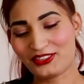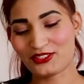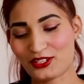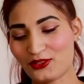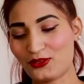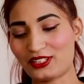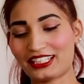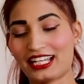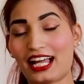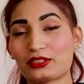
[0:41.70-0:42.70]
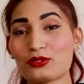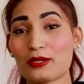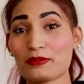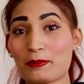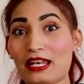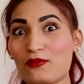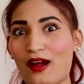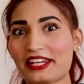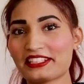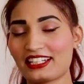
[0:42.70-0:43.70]
तो चलो खोल के दिखाती हूँ सबसे पहले
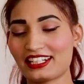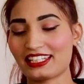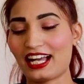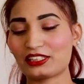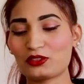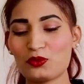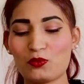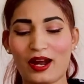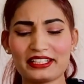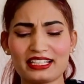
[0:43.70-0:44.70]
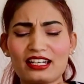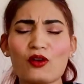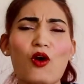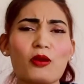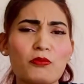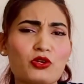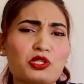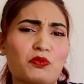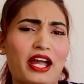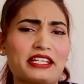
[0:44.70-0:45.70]
व्हाइट कलर दिखाती हूँ व्हाइट कलर
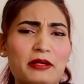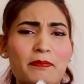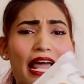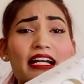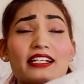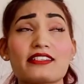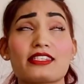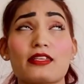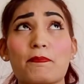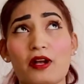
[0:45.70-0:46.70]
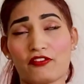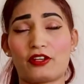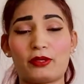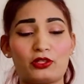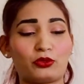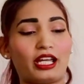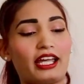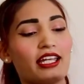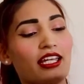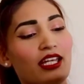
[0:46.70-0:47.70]
ऑलमोस्ट व्हाइट एंड ब्लैक कलर सबका फेवरेट होता
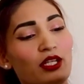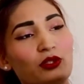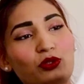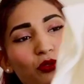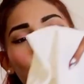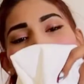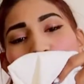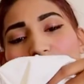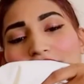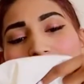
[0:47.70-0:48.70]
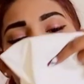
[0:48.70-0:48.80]
है तो ये